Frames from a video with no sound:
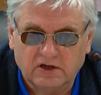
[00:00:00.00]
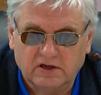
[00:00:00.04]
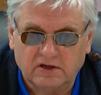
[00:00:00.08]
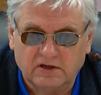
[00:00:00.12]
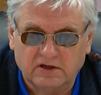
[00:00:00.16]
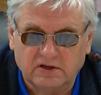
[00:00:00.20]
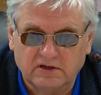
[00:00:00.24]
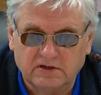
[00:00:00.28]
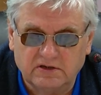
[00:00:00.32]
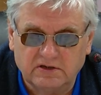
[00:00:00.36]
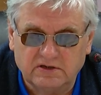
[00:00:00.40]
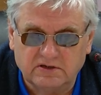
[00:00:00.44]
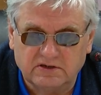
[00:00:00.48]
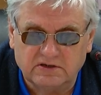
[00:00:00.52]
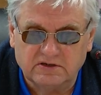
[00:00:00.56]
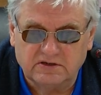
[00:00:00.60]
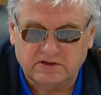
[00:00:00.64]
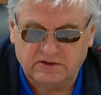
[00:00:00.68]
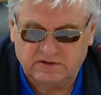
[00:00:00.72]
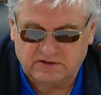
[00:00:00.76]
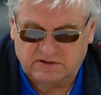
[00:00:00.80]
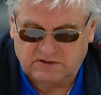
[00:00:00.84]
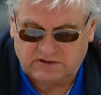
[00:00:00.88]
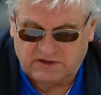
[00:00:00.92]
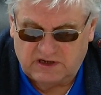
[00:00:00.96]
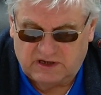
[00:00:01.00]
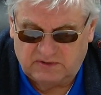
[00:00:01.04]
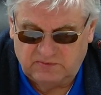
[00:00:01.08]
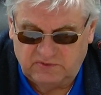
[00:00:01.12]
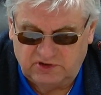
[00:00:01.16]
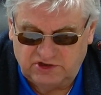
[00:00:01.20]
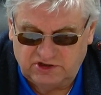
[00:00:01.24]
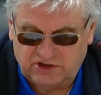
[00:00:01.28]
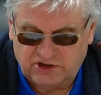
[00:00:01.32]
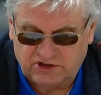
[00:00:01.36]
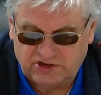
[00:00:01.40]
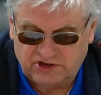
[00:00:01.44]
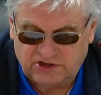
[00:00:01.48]
Y, ja
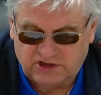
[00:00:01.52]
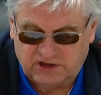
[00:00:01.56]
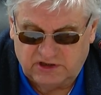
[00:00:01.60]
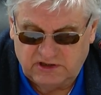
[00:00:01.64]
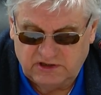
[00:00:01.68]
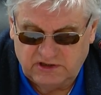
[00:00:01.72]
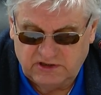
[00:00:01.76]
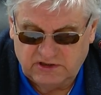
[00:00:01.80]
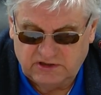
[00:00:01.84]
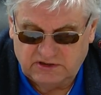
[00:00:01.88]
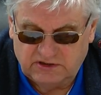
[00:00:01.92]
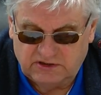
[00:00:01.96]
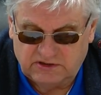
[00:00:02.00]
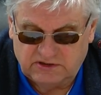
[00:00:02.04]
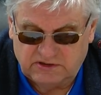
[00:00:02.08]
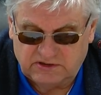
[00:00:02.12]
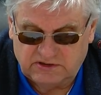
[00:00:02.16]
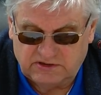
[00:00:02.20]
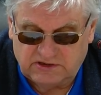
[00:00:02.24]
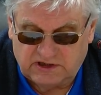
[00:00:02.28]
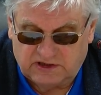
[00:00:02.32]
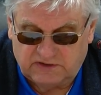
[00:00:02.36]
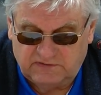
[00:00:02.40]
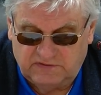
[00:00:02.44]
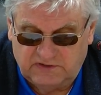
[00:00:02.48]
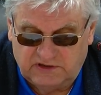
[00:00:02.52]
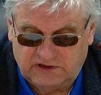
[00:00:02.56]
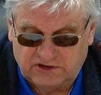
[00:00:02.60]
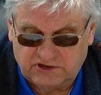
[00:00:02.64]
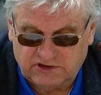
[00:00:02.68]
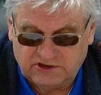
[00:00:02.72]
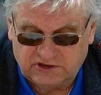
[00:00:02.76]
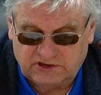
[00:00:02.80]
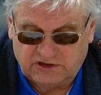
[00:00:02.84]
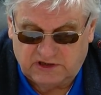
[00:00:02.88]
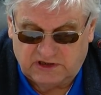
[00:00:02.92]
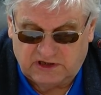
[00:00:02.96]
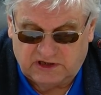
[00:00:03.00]
myślę, że za
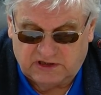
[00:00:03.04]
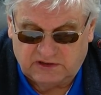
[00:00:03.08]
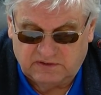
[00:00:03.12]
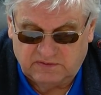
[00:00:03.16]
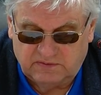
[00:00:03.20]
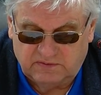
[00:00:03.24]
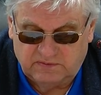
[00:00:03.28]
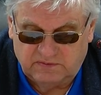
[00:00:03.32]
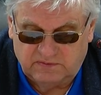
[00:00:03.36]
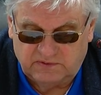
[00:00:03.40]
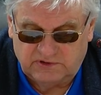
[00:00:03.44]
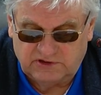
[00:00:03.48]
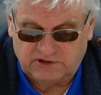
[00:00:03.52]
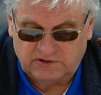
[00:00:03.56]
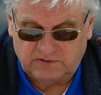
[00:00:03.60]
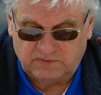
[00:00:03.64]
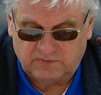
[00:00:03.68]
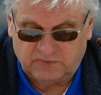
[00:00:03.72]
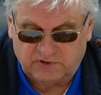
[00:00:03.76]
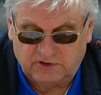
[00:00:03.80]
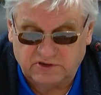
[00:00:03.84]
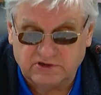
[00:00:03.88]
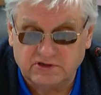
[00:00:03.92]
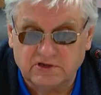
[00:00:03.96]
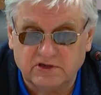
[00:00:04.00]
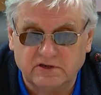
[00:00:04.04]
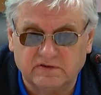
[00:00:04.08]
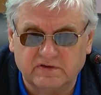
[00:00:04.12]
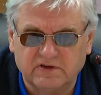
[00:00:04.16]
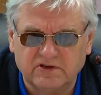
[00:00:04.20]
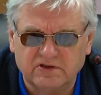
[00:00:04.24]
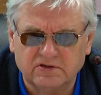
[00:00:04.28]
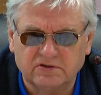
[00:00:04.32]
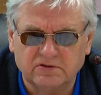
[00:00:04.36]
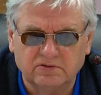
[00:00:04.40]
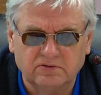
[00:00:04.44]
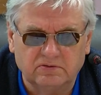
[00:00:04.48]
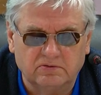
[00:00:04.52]
chwileczkę, jak będziemy
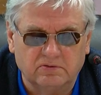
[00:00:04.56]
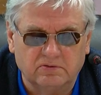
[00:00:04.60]
procedować